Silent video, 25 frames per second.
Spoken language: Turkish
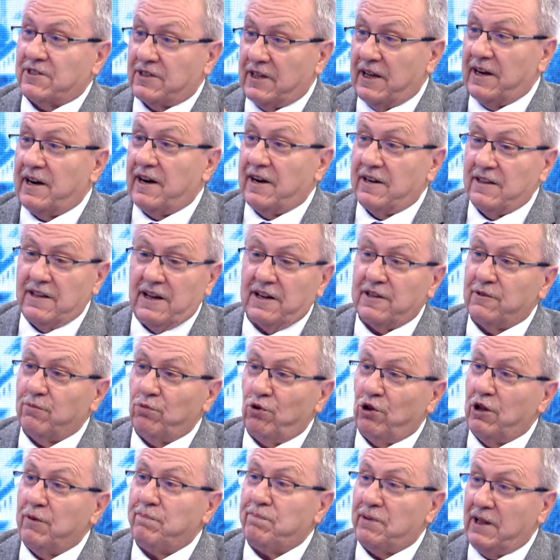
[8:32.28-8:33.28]
sararlardı.
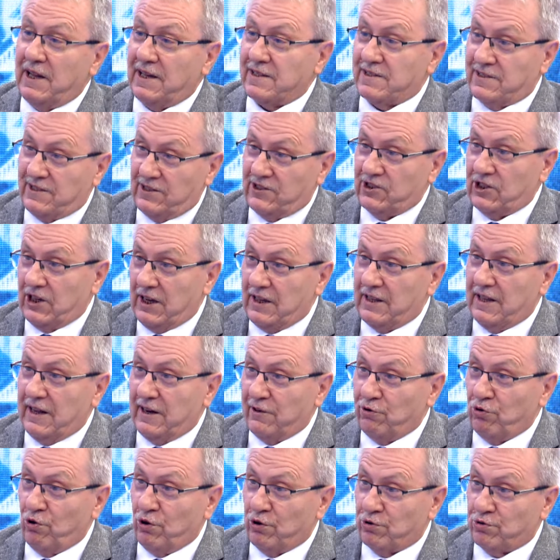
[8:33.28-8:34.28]
Böyle plastik şeyler
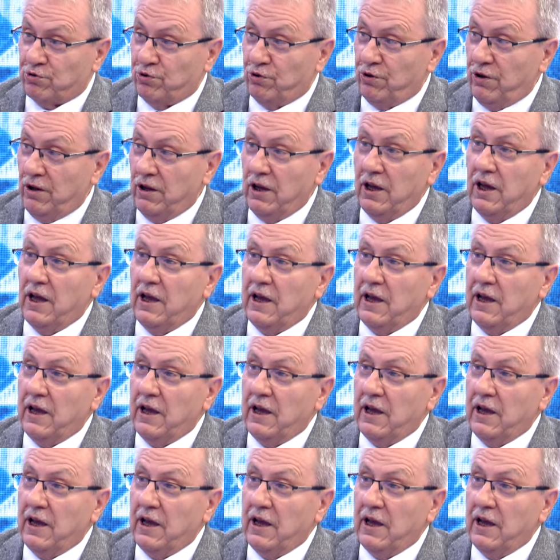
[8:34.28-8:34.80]
yoktu.